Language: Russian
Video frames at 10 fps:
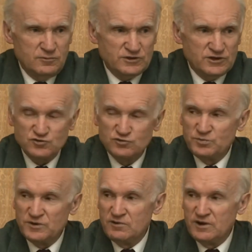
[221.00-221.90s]
Вот
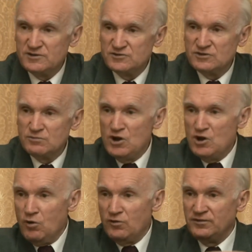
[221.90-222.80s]
отсюда появляются это
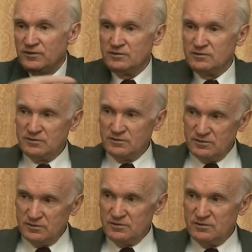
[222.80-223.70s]
миллионы
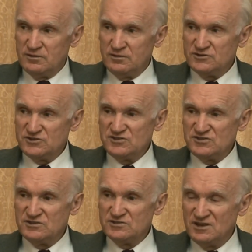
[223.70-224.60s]

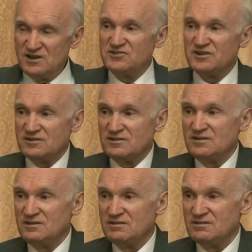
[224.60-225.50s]
частиц, и лежат
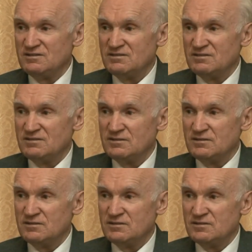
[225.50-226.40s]
они.
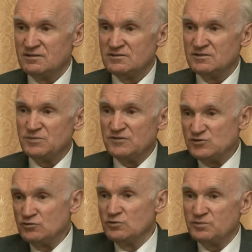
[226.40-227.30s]
И
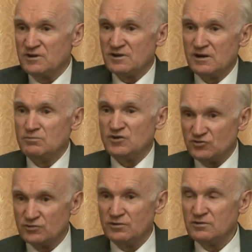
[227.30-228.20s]
повсюду по храму, и
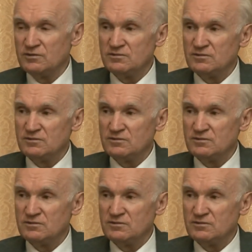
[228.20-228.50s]
что?